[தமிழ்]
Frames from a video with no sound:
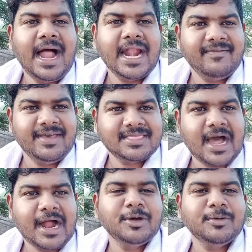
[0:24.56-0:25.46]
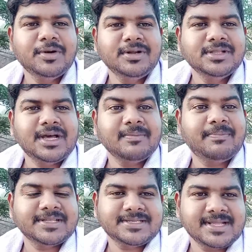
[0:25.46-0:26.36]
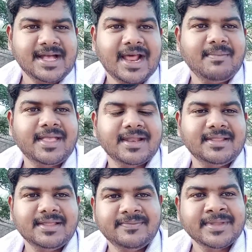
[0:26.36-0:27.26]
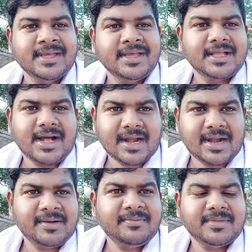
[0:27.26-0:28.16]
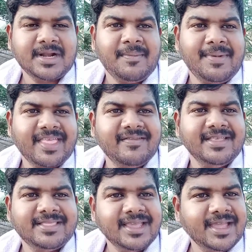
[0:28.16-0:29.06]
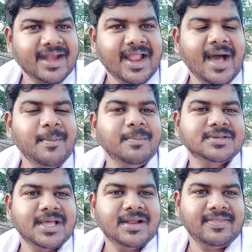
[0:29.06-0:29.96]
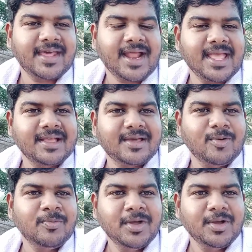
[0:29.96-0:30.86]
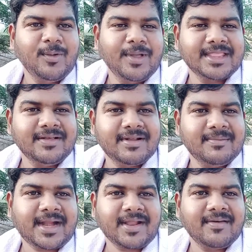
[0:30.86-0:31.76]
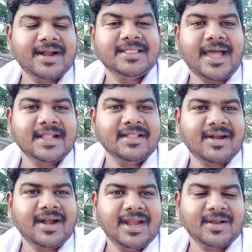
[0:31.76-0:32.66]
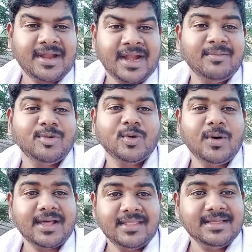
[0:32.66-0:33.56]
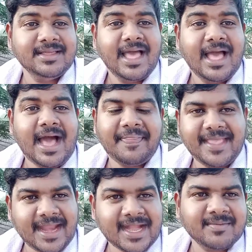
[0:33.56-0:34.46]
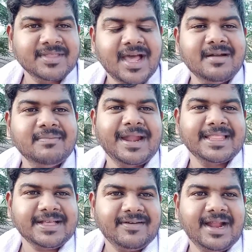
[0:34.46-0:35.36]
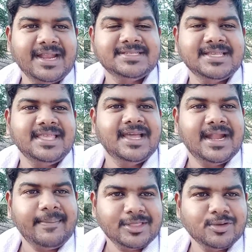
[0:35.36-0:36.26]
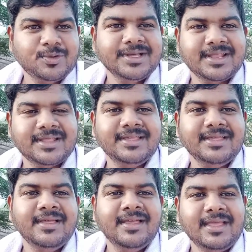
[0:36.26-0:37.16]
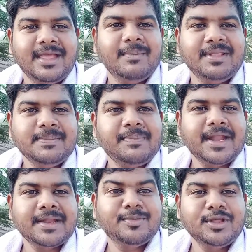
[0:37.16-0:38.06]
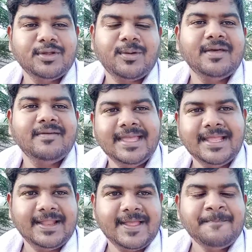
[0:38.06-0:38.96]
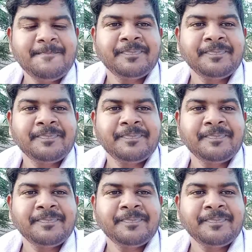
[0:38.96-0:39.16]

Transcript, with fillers: அளவை தாண்டும் போதுதான் பிரச்சனை ஆரம்பிக்கிறது காரணம் நாம் அதை வைத்தே நாம் செல்வந்தராய் இருக்கிறோம் உயர்ந்தவர் மற்றவர்கள் தாழ்ந்தவர்கள் என்ற ஒரு எண்ணம் உருவாகிறது அந்த எண்ணம் தான் பல தவறுகளை செய்ய நம்மை தூண்டுகிறது என்பதை பலர் புரிந்து கொள்ளவே இல்லை